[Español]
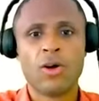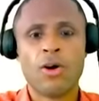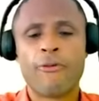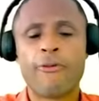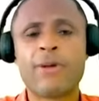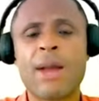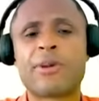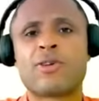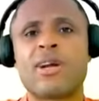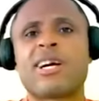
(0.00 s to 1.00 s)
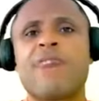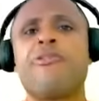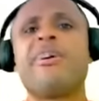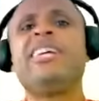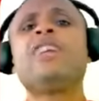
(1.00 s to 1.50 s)
fue una persona que
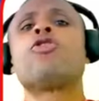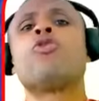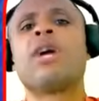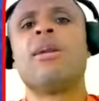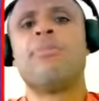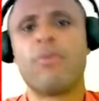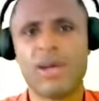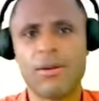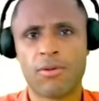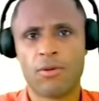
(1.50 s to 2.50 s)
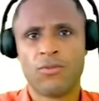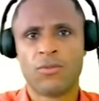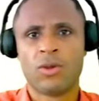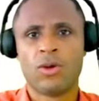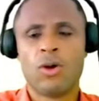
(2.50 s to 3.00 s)
fue ícono en el pueblo,
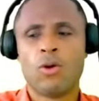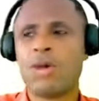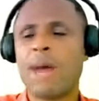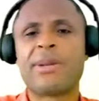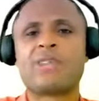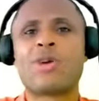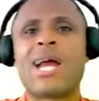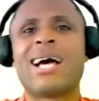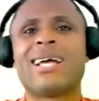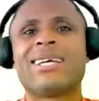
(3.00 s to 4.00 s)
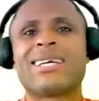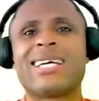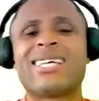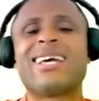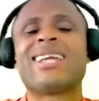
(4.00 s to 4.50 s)
una persona que
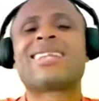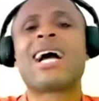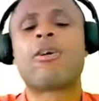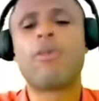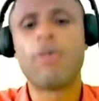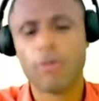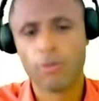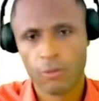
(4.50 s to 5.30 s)
se destacó,